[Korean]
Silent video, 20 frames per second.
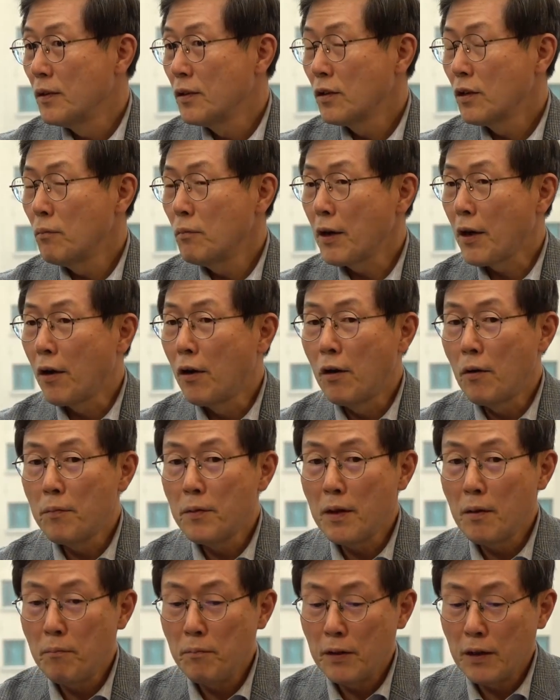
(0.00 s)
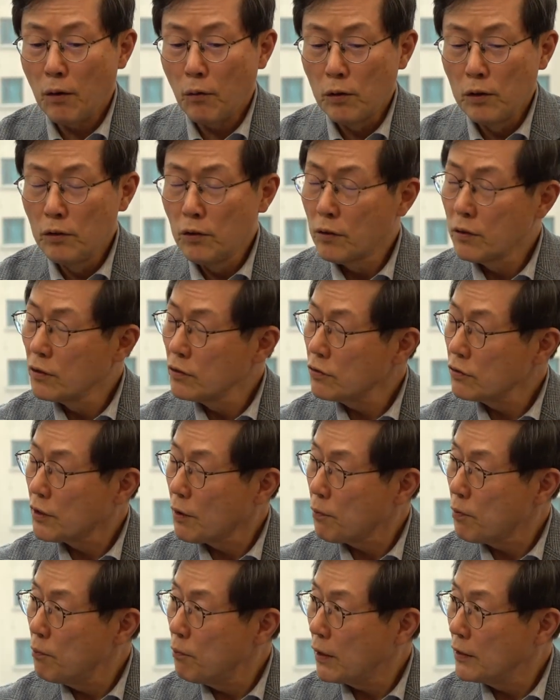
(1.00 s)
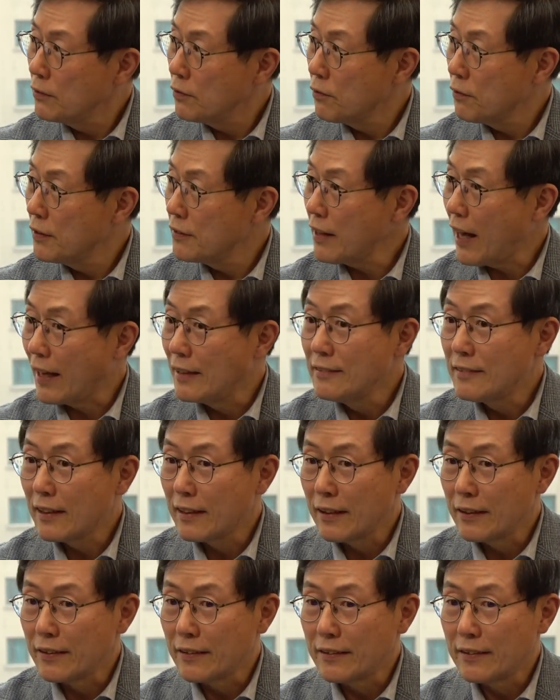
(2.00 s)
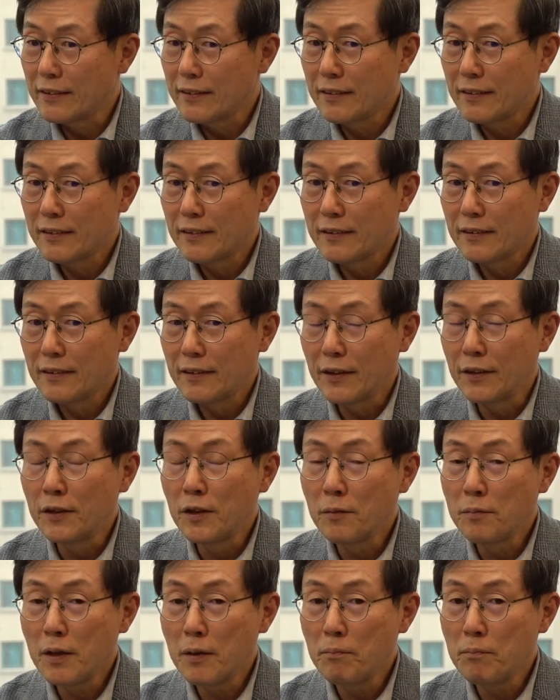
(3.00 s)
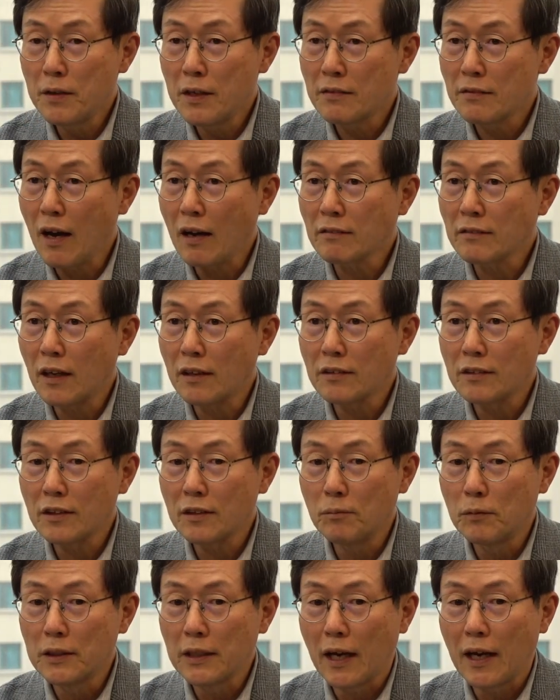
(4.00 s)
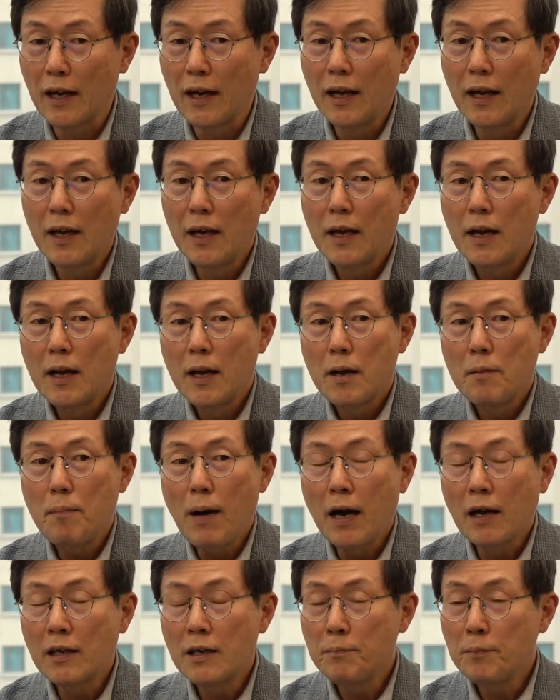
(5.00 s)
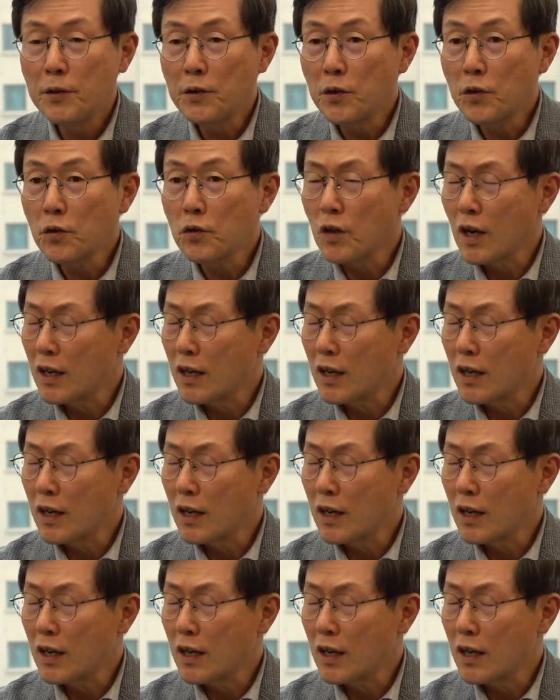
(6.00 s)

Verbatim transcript: 그러면 음. 에어비앤비가 올려놓아서 제품 만드는 회사 아니잖아요. 예. 에어비앤비의 상상력은 뭐냐? 방을 필요로